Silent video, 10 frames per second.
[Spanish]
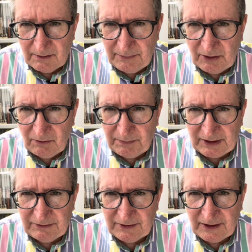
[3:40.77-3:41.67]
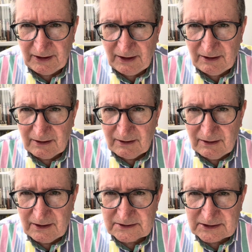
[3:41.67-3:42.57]
pero parece que
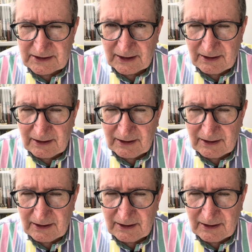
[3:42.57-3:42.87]
eh, se están